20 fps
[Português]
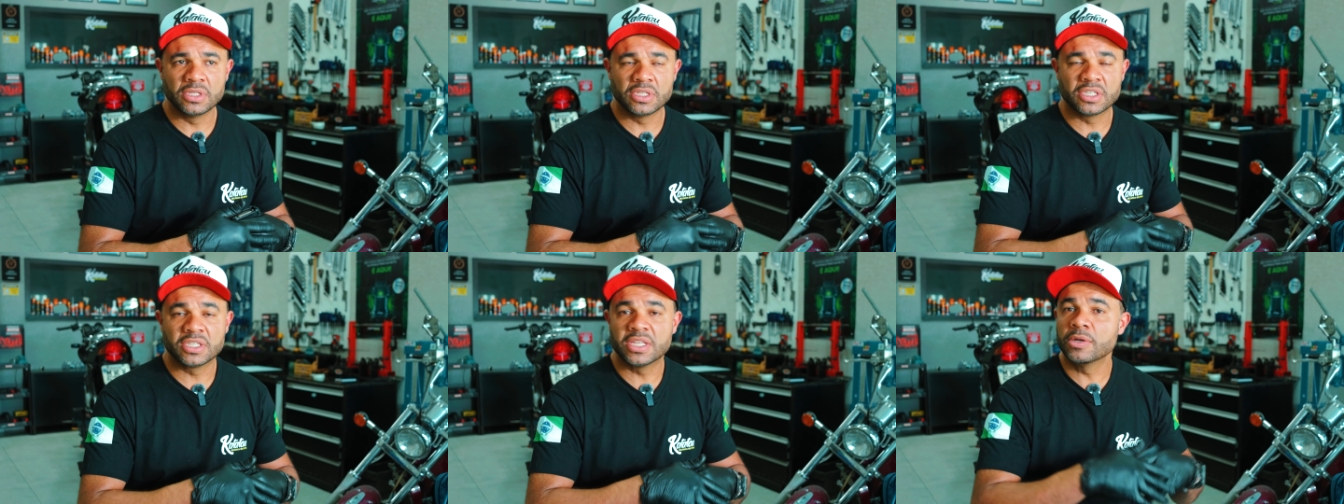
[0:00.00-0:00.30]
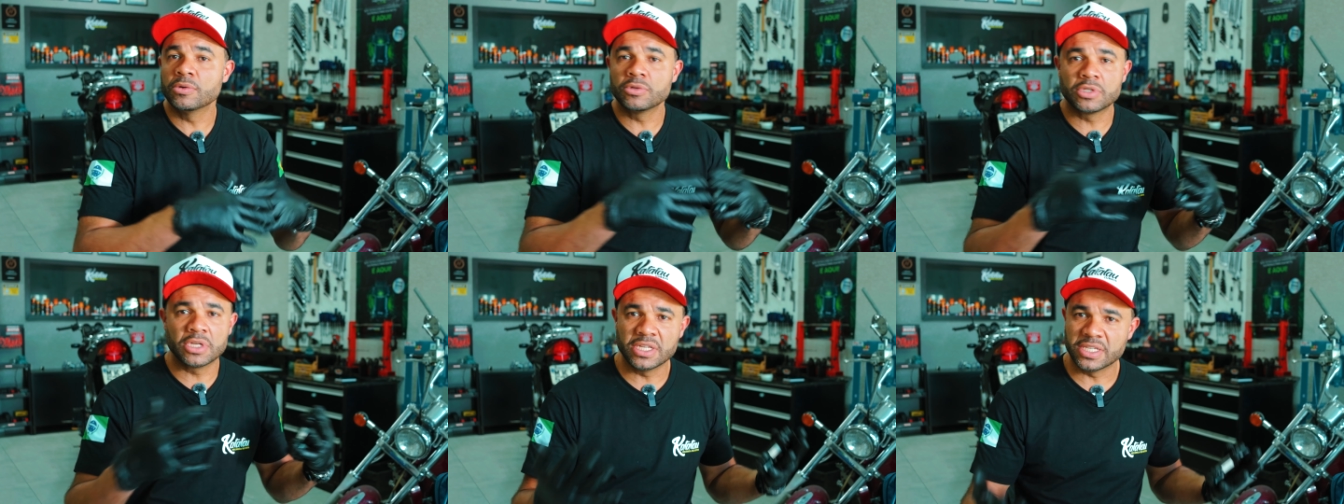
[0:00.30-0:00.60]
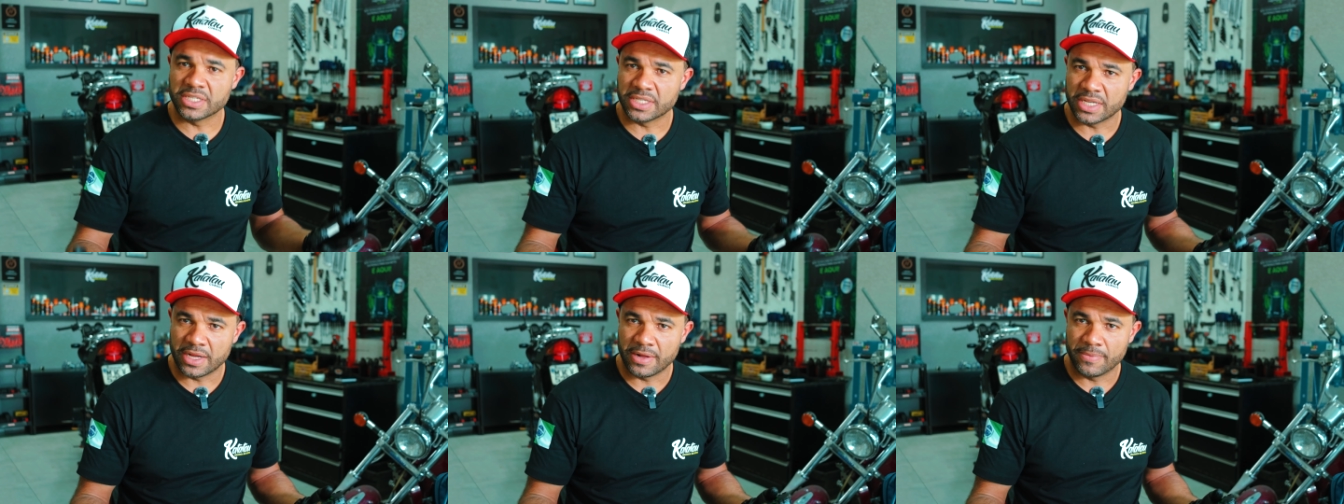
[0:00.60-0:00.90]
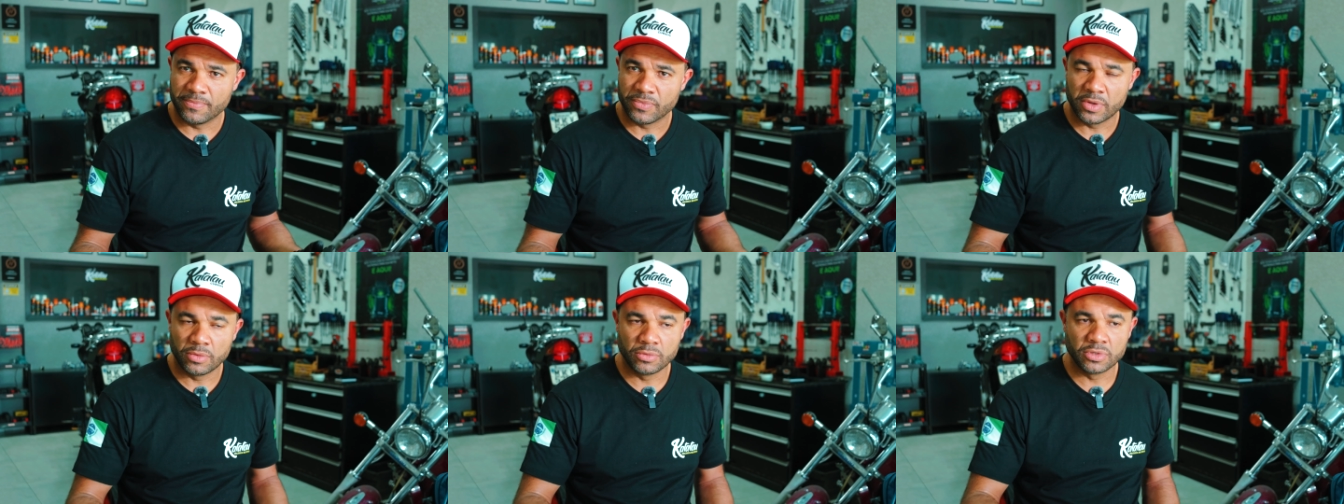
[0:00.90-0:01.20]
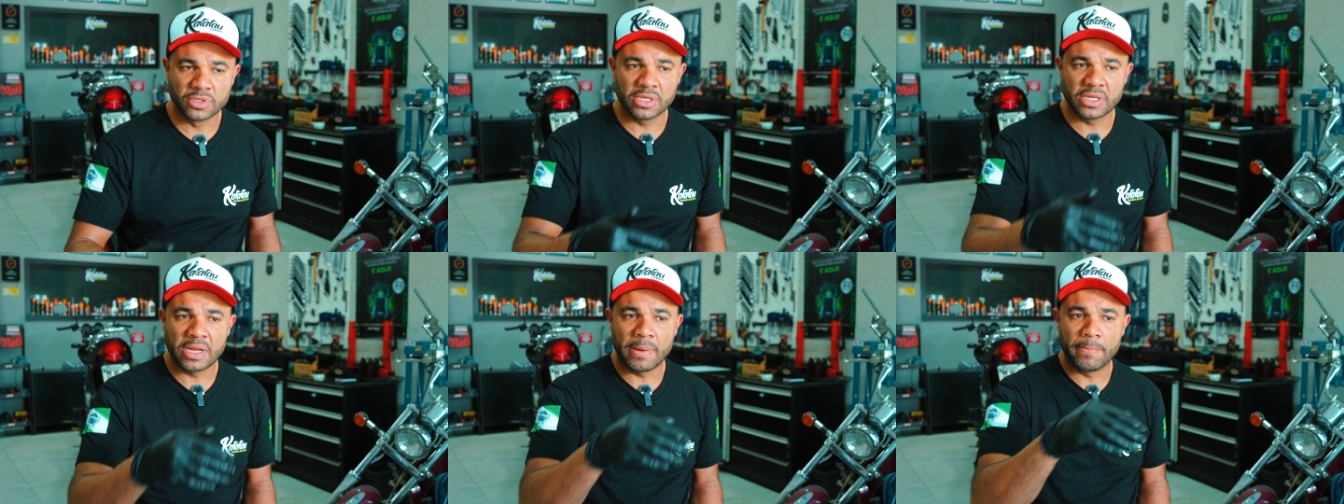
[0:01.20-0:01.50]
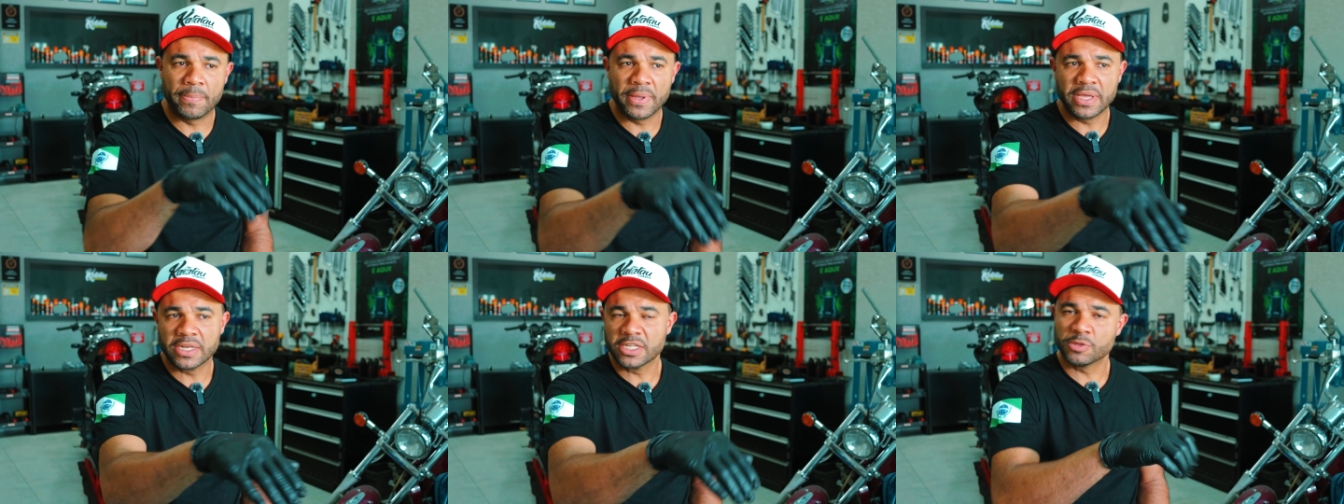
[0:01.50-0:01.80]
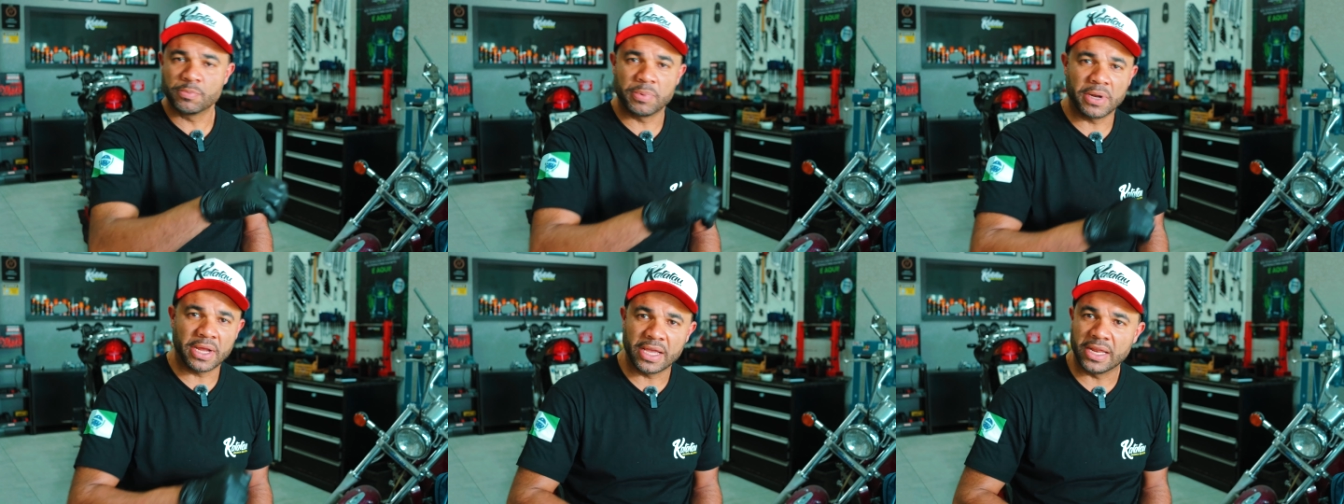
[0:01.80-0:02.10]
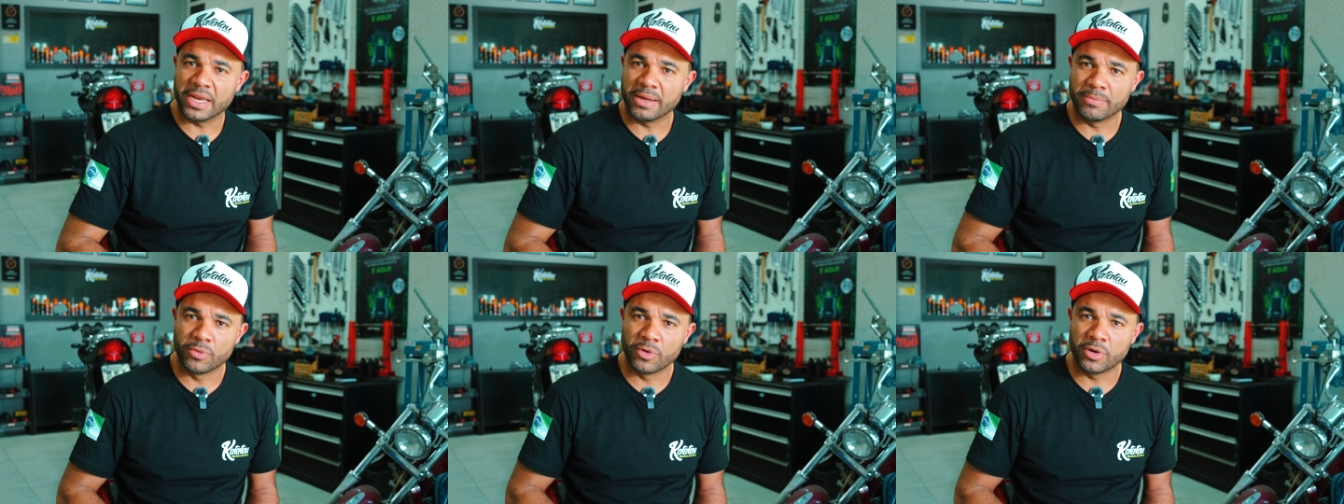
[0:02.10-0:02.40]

sem utilizar, usando apenas para aquela